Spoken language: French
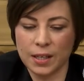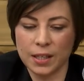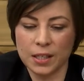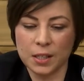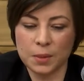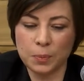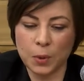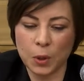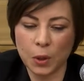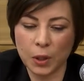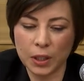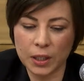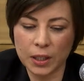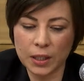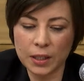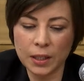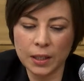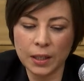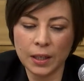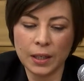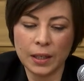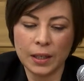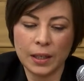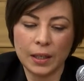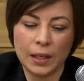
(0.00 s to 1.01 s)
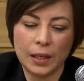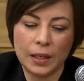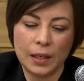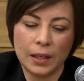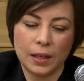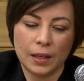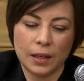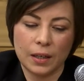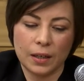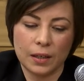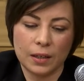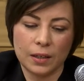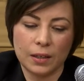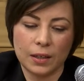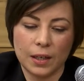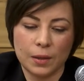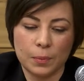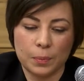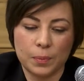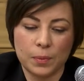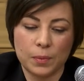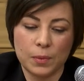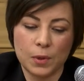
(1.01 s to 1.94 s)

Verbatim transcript: à explorer. Le,